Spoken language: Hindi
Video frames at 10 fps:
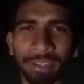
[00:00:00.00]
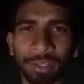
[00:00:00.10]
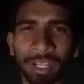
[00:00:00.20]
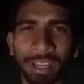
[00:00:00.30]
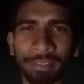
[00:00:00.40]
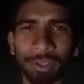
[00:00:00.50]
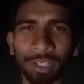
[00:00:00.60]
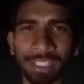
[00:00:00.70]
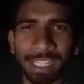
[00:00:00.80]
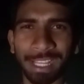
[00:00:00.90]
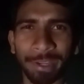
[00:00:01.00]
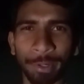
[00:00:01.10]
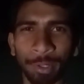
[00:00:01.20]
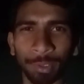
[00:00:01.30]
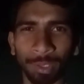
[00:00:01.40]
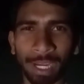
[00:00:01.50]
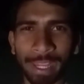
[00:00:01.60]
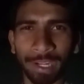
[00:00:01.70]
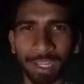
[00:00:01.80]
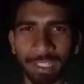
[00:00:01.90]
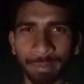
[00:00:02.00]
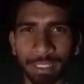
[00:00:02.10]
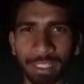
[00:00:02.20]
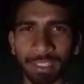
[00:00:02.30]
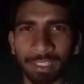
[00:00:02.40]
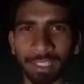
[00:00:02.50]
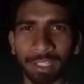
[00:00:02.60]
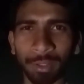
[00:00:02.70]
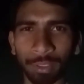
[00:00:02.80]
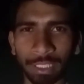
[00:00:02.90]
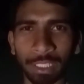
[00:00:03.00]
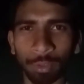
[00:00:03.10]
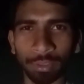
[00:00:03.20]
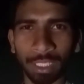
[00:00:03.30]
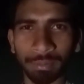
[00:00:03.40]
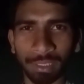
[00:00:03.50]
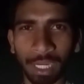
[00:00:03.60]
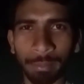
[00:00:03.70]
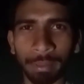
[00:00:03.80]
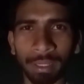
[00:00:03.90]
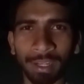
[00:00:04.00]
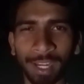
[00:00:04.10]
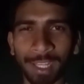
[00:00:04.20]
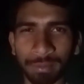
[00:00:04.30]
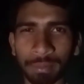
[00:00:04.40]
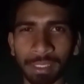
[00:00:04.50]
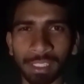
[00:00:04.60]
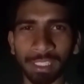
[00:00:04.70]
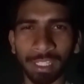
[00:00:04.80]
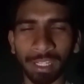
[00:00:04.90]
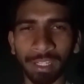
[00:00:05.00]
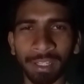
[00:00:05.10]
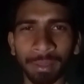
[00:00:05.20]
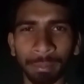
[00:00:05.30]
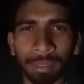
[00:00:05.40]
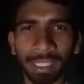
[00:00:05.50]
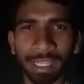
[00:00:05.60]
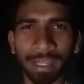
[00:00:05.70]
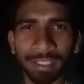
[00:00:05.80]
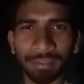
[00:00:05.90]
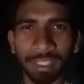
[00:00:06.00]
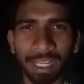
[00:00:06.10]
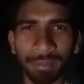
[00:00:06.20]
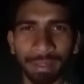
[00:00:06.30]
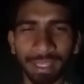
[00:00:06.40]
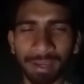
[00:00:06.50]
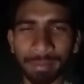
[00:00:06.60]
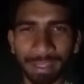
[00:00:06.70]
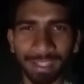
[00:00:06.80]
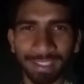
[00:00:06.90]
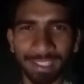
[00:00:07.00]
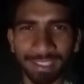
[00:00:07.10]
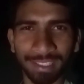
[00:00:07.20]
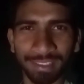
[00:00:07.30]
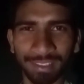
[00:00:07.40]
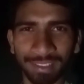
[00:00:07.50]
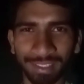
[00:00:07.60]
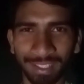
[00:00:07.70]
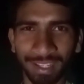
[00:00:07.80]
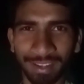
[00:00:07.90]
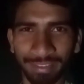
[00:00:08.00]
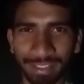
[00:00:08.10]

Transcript: अगर वीडियो अच्छी लगी हो तो लाइक लाजमी कीजिएगा और चैनल को सब्सक्राइब भी लाजमी कीजिएगा मिलते हैं नेक्स्ट ब्लॉग में अभी के लिए इजाज़त अल्लाह हाफिज़